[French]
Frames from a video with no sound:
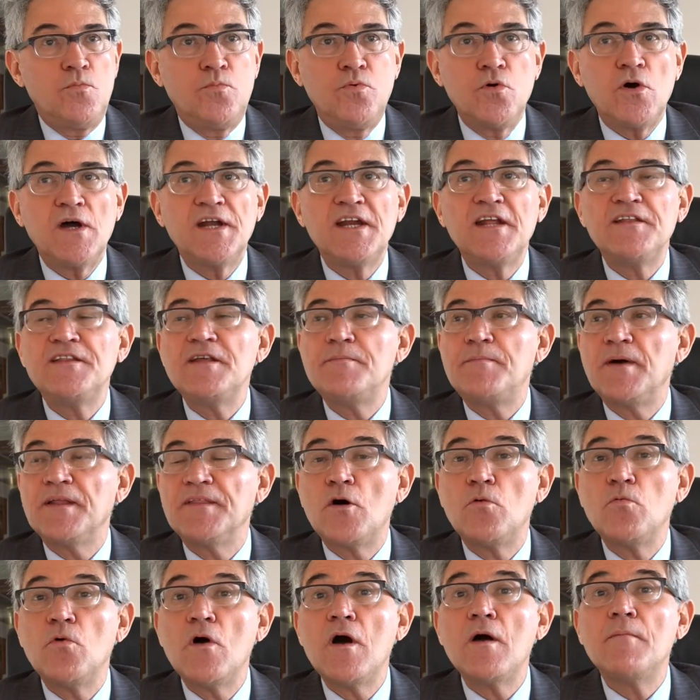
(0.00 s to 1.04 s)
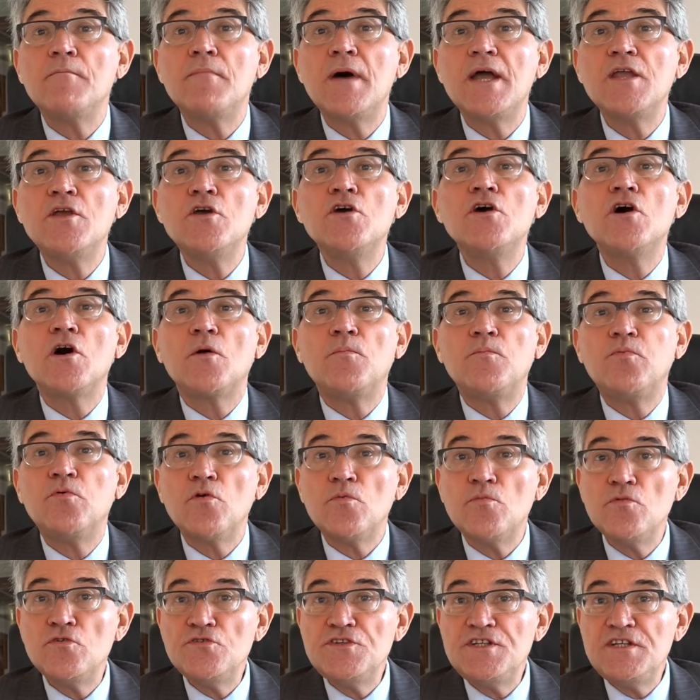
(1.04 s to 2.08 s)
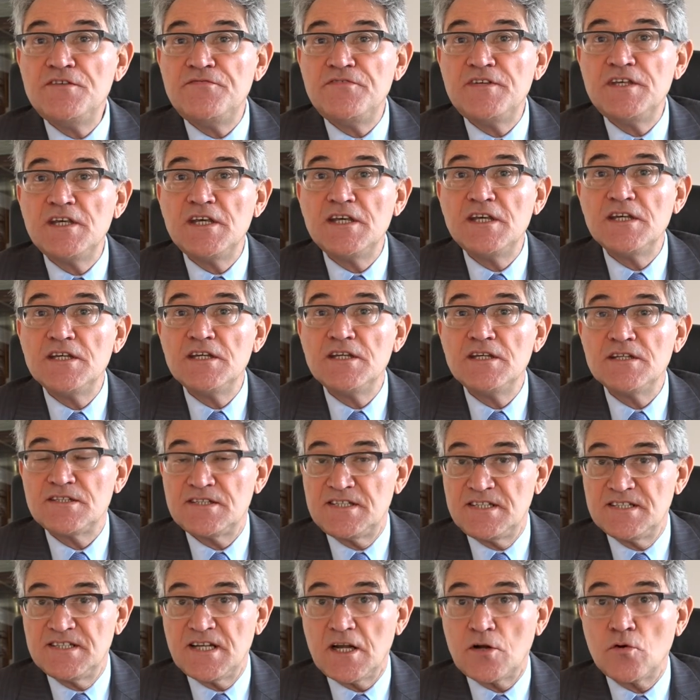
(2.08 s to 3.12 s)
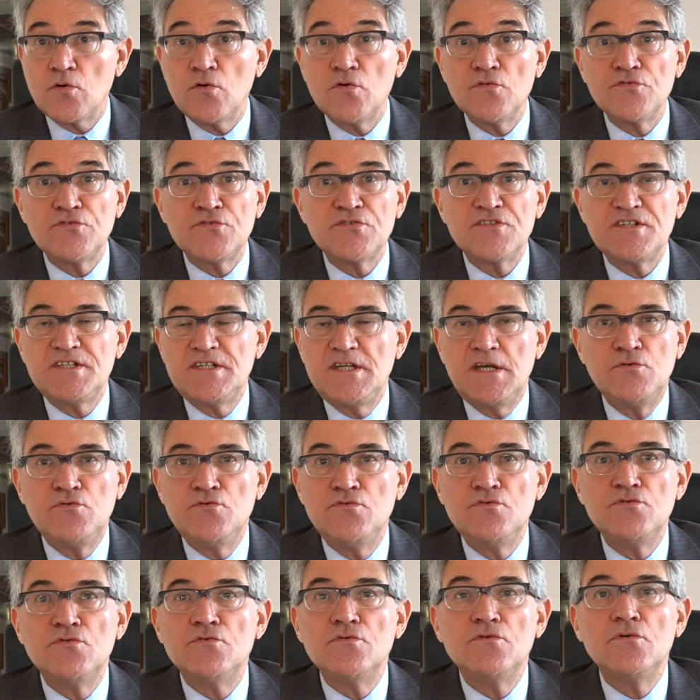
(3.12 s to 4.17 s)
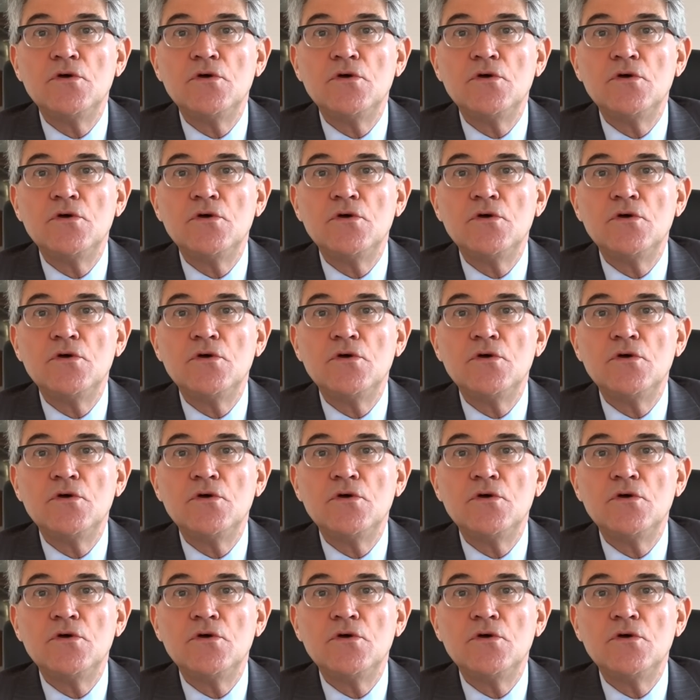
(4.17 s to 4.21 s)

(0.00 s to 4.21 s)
pour un indépendant ou un bailleur pour modifier ses acomptes s'il y a eu